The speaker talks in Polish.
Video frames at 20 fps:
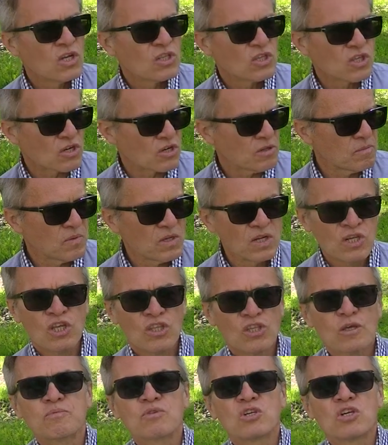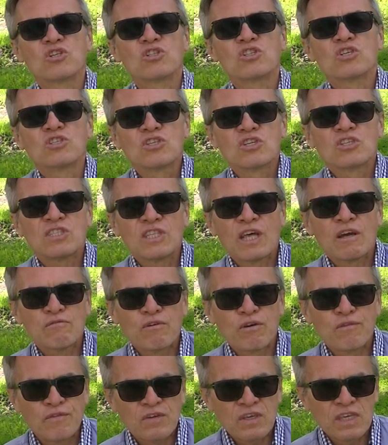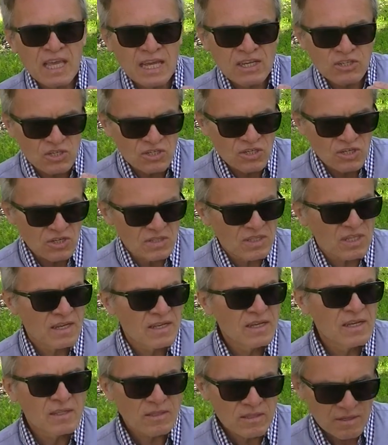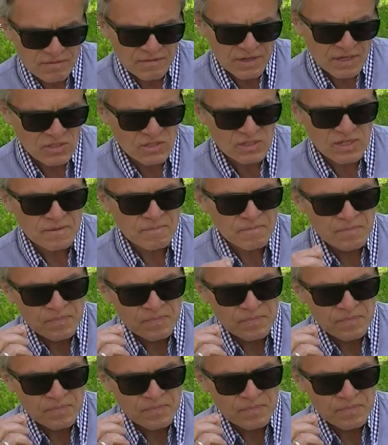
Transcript: trąbili, no przecież to zostało wyjaśnione. No właśnie.